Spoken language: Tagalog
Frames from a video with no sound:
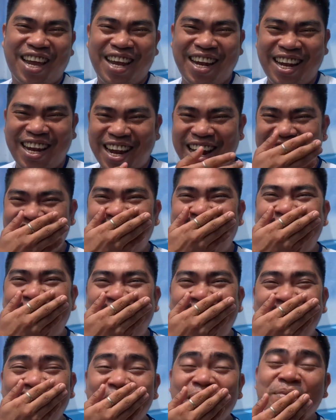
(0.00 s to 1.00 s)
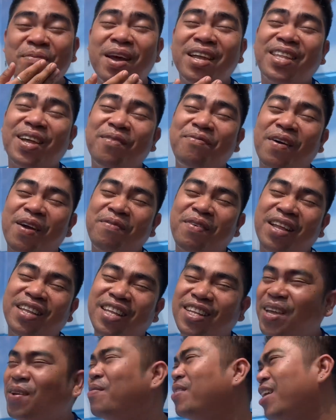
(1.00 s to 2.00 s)
Ano, ano, ano? May tag
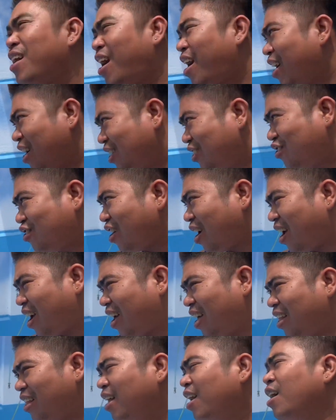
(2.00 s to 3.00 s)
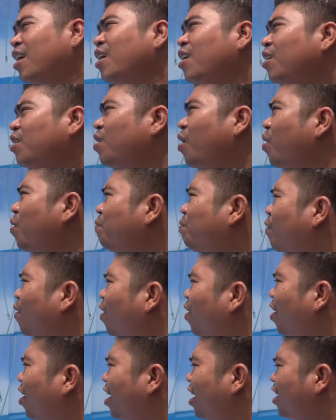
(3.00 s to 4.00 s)
500 kami ni Argel. Go
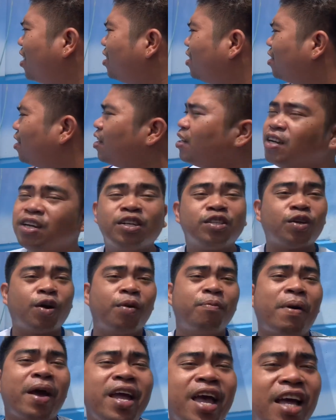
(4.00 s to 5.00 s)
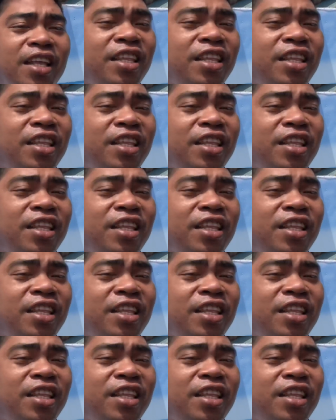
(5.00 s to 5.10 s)
boys! May commission sila. So may sila.